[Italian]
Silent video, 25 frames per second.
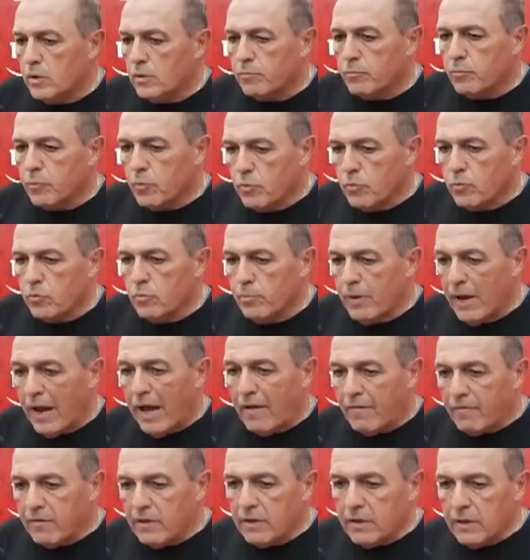più
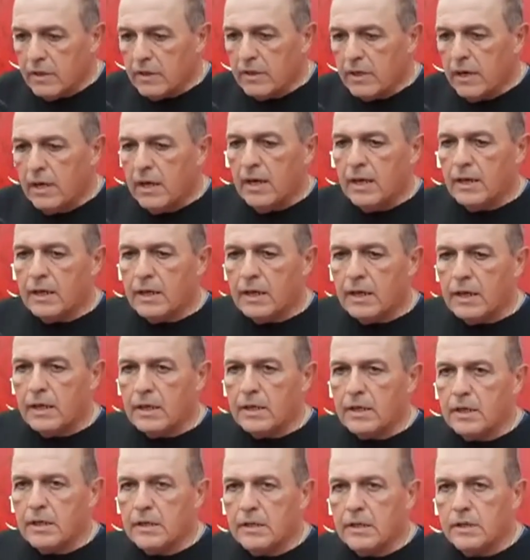bravi
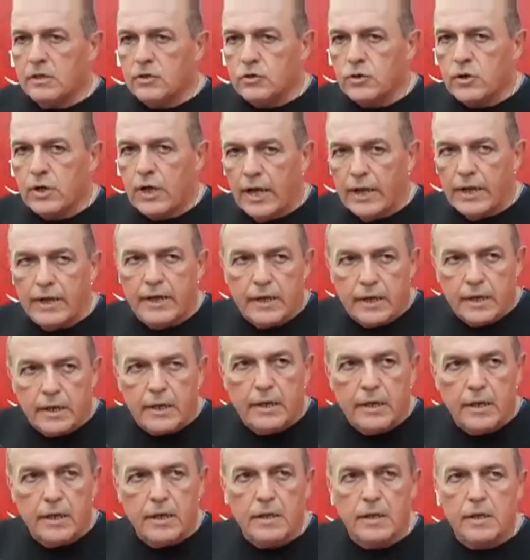nella, nel giocare,
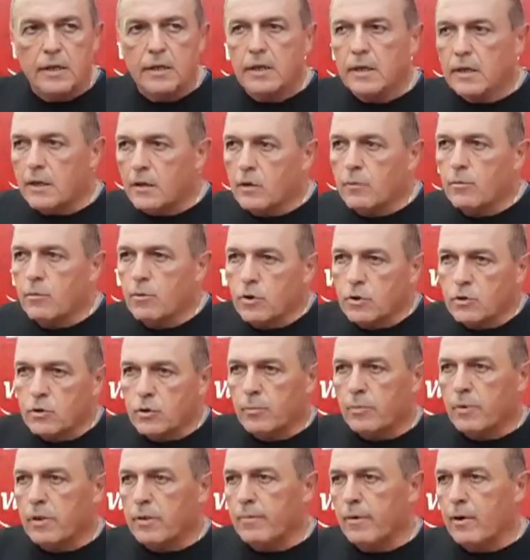come ho detto
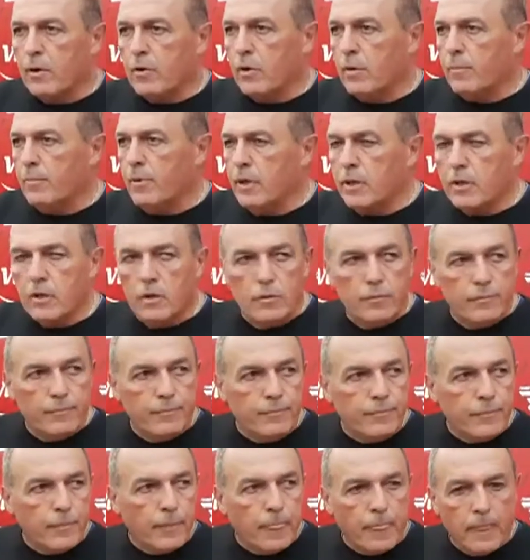prima, ancora meglio.
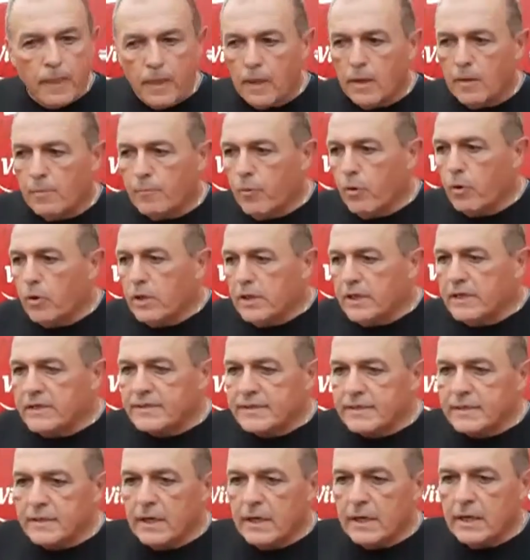Poi
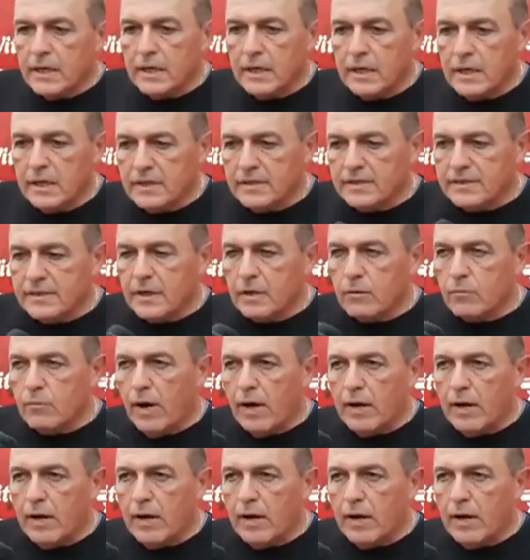Lisi e, Lisi e